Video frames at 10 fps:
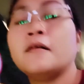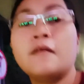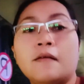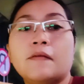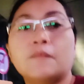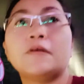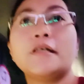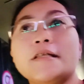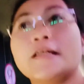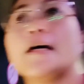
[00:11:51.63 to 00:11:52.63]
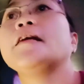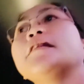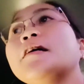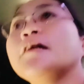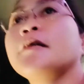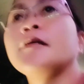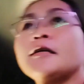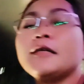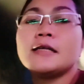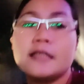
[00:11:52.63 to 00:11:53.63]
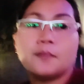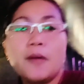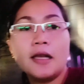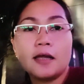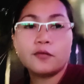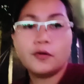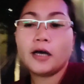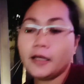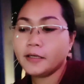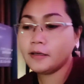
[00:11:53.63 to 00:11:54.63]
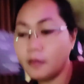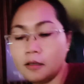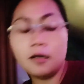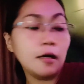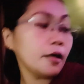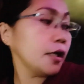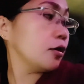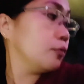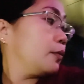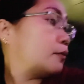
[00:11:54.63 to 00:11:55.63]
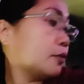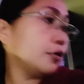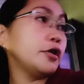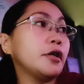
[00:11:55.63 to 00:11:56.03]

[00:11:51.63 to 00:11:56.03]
from Earthside sa palaruan. Aray ko, boy.